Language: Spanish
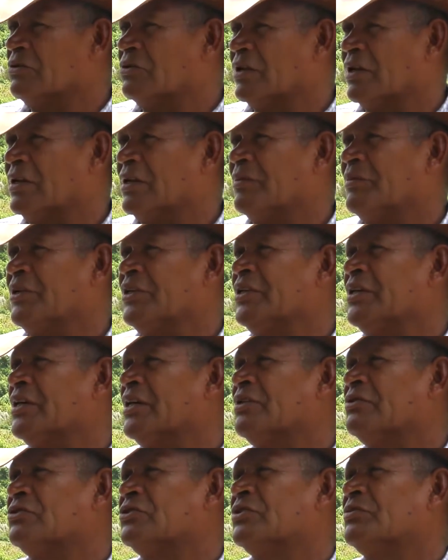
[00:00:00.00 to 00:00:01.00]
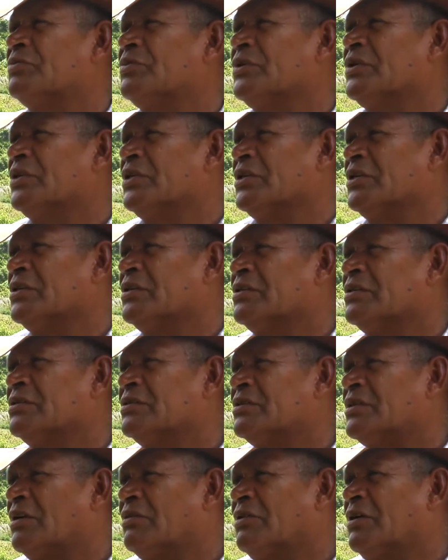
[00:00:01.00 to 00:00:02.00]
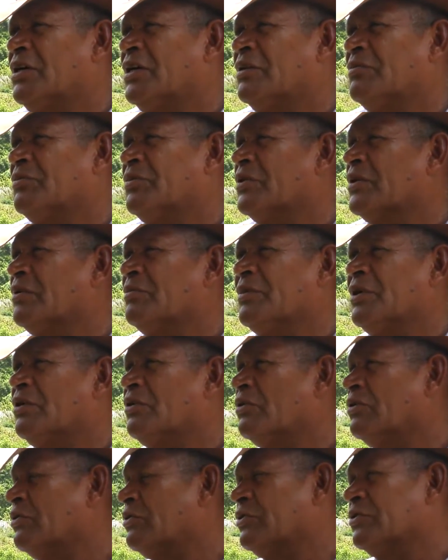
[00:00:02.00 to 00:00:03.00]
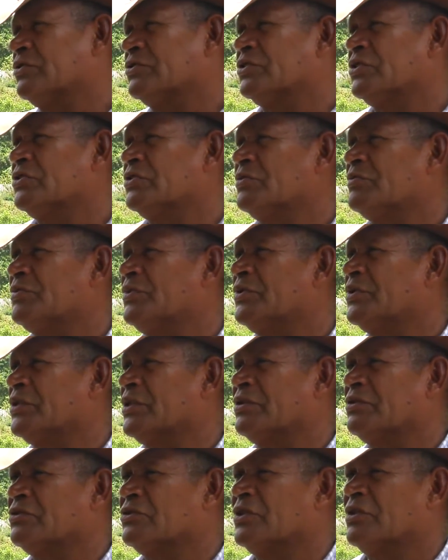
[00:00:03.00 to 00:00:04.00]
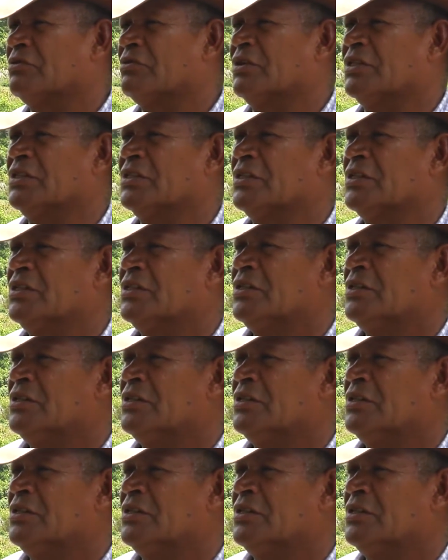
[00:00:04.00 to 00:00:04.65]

hora de la mañana no se puede trabajar porque mal olor no se soporta, no se aguanta.